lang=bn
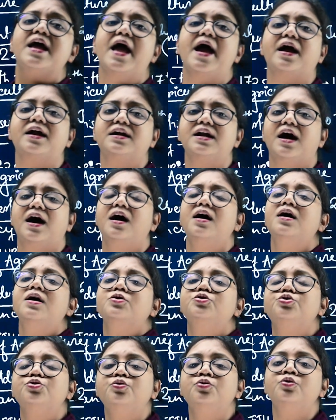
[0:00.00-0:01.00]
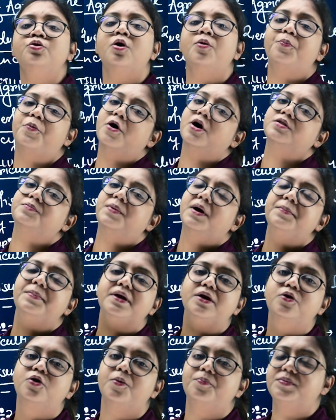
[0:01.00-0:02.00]
একটা শূন্য পদ বা
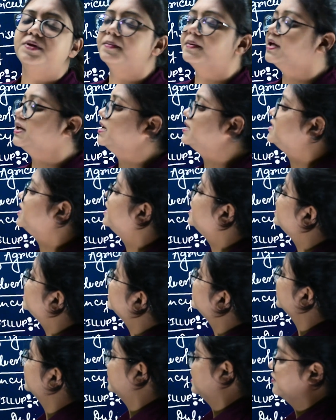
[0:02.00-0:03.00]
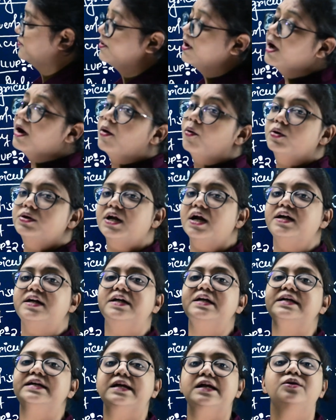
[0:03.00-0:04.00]
বিজ্ঞপ্তি বেরিয়েছে ইন্ডিকেটিভ ওটা
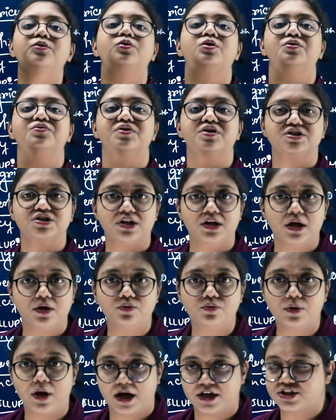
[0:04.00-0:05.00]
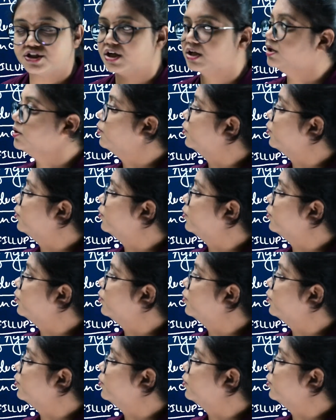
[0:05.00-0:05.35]
ডিটেল নোটিফিকেশন এখনো আসেনি